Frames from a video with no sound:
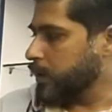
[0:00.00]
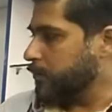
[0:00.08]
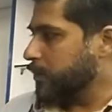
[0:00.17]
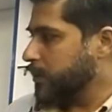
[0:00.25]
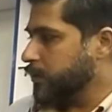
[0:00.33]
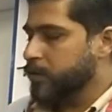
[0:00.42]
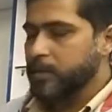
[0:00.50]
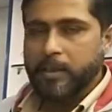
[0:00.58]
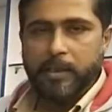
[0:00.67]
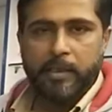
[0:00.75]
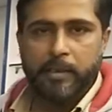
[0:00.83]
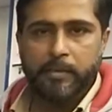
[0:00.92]
हम आ जाते
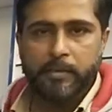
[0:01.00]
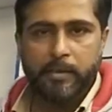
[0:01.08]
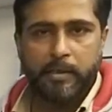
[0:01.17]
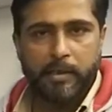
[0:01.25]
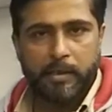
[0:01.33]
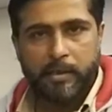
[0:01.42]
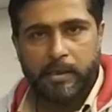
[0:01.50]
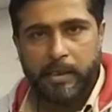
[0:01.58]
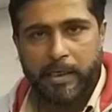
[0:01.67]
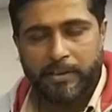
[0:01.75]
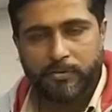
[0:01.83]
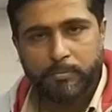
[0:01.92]

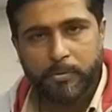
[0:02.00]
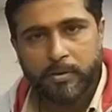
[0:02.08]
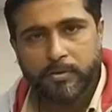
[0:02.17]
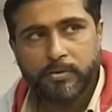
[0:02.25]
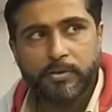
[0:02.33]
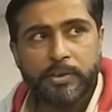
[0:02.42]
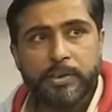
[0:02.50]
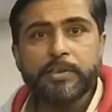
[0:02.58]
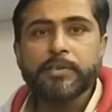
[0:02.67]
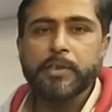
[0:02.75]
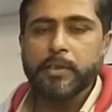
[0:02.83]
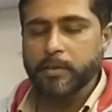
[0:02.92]
हैं एक्सबॉक्स
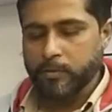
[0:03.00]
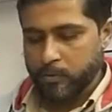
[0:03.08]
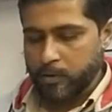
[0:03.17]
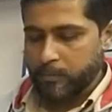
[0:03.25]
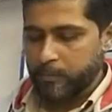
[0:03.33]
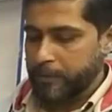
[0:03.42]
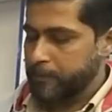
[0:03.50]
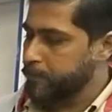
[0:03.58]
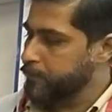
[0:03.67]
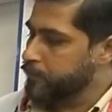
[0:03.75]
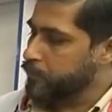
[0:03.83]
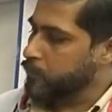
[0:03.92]
सीरीज़ के कंट्रोलर में
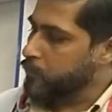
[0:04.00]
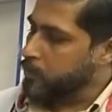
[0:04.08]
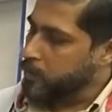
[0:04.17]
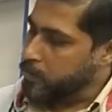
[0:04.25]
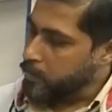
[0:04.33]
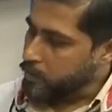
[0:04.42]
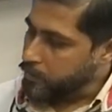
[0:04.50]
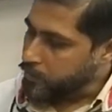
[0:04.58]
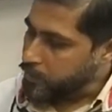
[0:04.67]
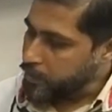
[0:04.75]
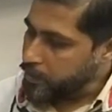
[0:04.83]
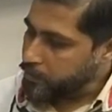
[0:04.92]

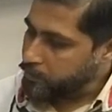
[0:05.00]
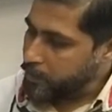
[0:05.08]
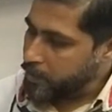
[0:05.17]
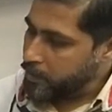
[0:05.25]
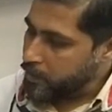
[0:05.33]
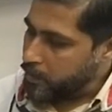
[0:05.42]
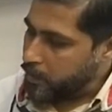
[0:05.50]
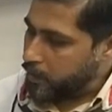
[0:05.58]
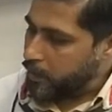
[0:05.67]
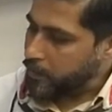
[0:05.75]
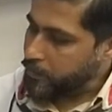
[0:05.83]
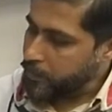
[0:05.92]
सीरीज़ में
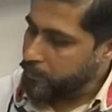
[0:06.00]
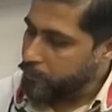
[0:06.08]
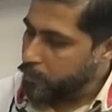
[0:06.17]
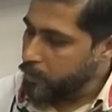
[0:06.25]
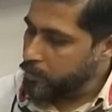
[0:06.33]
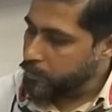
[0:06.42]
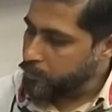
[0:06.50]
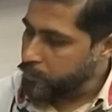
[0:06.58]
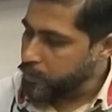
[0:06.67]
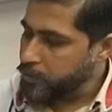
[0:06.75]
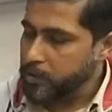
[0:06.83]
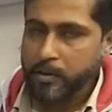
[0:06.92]
इलेक्ट्रिक वोल्ट
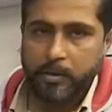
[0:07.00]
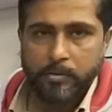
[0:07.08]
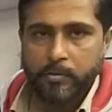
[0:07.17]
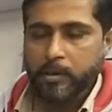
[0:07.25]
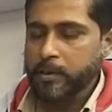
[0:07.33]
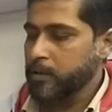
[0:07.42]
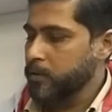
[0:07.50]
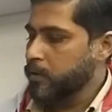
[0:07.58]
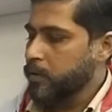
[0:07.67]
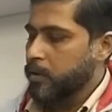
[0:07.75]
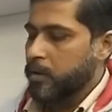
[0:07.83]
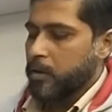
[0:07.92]
ओरिजिनल कंट्रोलर
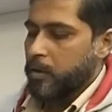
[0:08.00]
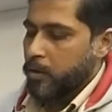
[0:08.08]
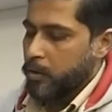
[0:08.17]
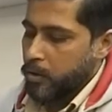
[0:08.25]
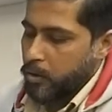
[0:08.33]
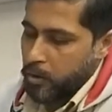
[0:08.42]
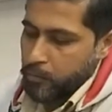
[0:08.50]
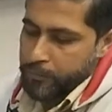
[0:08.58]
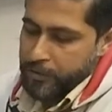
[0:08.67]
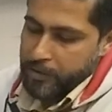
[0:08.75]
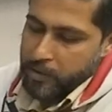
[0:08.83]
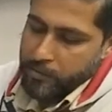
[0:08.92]

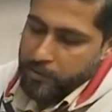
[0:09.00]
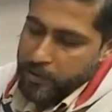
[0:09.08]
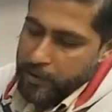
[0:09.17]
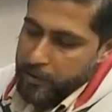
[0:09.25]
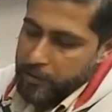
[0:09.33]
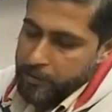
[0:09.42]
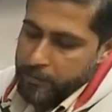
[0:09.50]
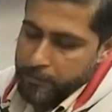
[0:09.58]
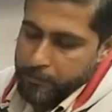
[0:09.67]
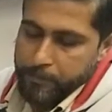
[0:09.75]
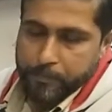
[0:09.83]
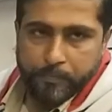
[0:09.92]
ऑफिशियल
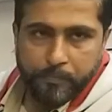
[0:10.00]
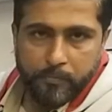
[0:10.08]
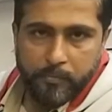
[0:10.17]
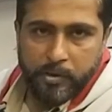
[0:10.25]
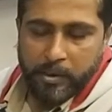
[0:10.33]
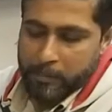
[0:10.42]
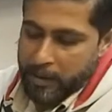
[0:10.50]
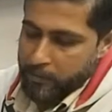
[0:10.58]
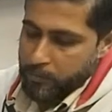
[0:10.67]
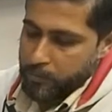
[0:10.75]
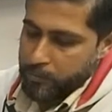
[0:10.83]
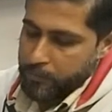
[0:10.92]
सील्ड ये
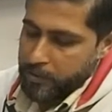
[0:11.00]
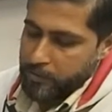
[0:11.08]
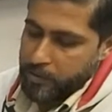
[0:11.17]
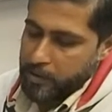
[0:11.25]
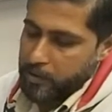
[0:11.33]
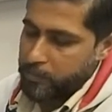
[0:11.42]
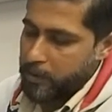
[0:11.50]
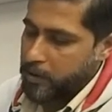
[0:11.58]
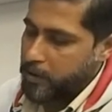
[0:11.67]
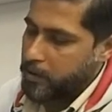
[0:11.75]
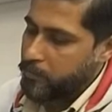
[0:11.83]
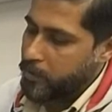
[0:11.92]
माइक्रोसॉफ्ट की सील इस पर
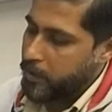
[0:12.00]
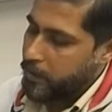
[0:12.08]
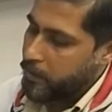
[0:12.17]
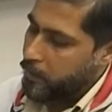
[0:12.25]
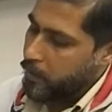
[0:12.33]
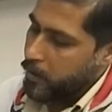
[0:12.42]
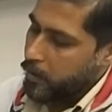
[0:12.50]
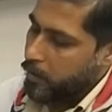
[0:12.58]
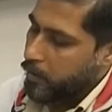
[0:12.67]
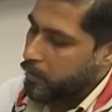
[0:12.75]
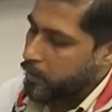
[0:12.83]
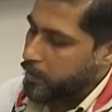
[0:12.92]
लगी हुई है
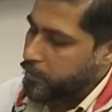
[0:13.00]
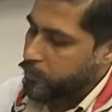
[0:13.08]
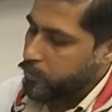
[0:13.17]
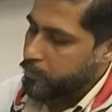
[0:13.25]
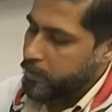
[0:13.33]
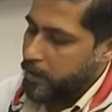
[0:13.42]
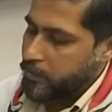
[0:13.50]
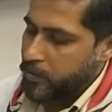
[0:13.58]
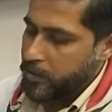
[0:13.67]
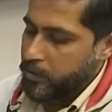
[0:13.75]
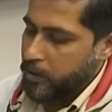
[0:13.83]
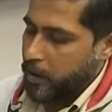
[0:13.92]
और इसको भी एज
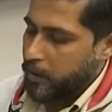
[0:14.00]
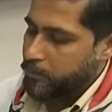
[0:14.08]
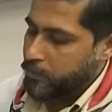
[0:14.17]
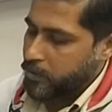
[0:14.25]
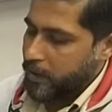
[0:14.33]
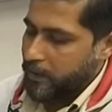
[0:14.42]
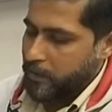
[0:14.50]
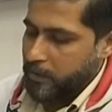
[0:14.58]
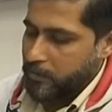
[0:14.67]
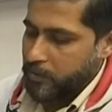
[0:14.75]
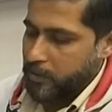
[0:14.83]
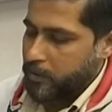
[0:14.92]
इट इज़ आप स्कैन
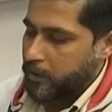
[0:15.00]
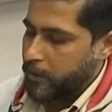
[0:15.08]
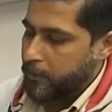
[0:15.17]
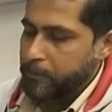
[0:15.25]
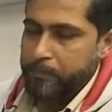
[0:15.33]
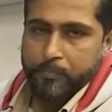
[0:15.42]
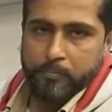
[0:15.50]
कर सकते हैं